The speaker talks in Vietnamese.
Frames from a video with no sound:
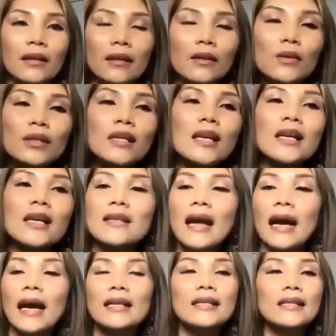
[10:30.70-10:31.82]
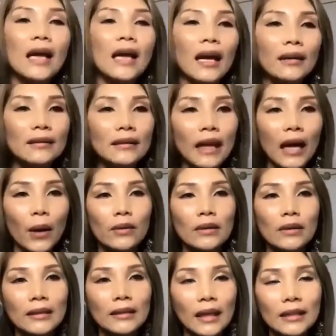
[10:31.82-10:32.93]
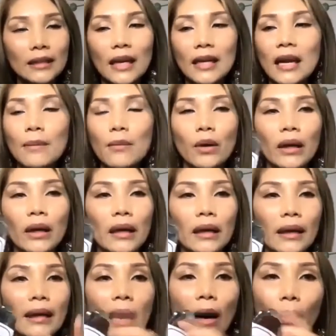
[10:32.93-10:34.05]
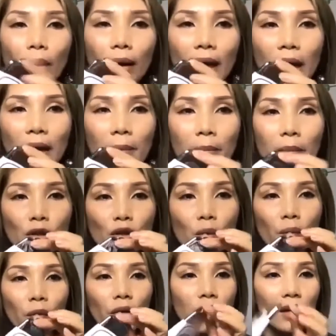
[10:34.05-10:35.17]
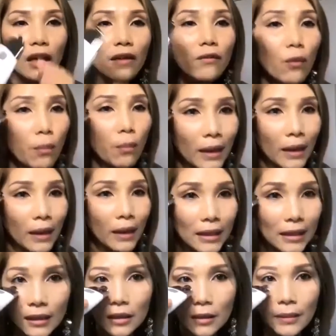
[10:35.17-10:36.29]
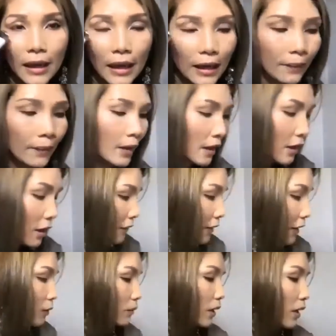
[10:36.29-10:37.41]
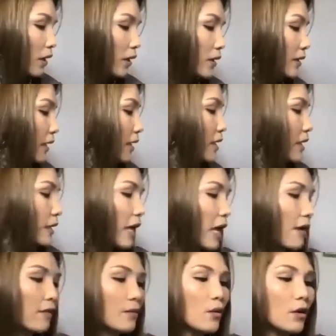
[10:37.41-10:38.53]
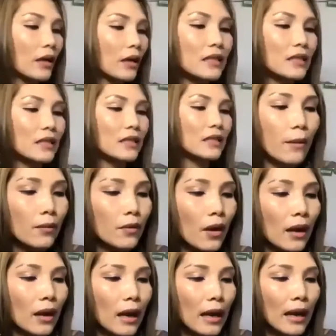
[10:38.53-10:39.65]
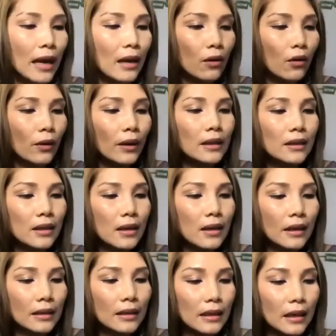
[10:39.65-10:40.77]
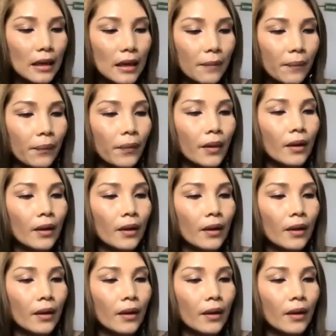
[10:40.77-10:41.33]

skin đã sáng tạo đang sáng chế ra một cái cái đầu này mình dùng cho những cái vùng mắt sát ở trong này và đồng thời nó sẽ đi kèm với một cái sản phẩm gọi là Light Corrector anh chị ha